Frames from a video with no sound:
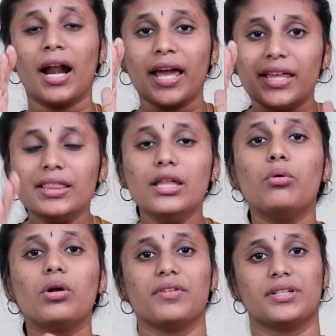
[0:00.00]
ஆனா இந்த
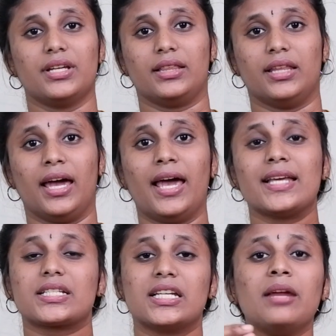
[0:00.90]
ஒரு விஷயத்த
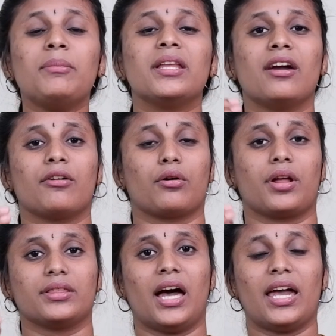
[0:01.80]
ஸ்ரீமதி
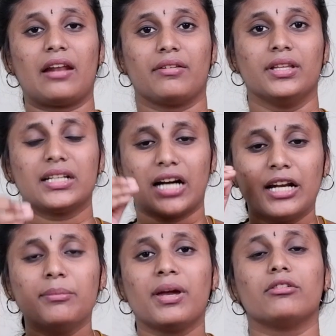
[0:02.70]
அவர்களோட தாயார் வந்து
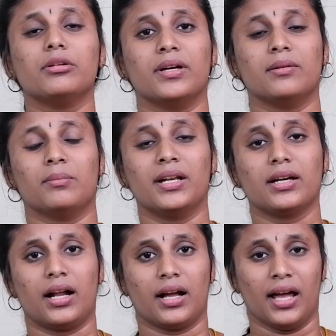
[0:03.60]
கடுமையா வந்து
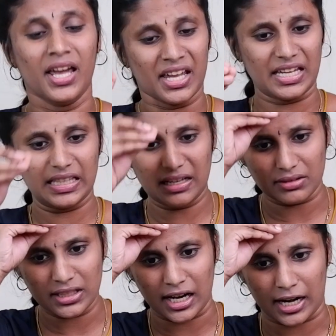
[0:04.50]
மறுக்கிறாங்க இதை
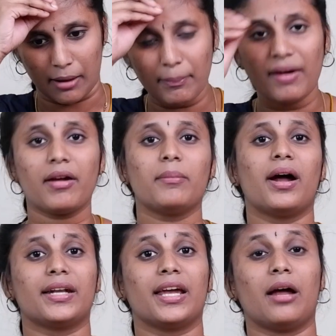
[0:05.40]
வந்து நான் நம்பவே
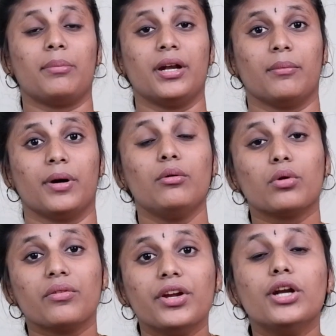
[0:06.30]
மாட்டேங்க அப்படின்ற மாதிரி
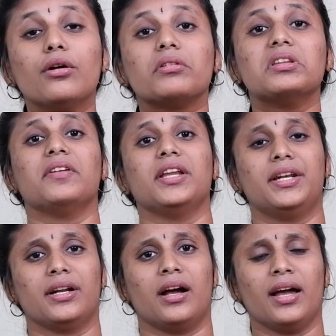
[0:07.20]
ஒரு வீடியோ வந்து
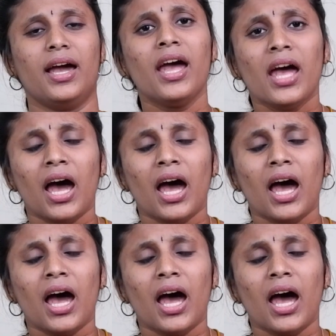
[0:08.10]
வெளியிட்டிருக்காங்க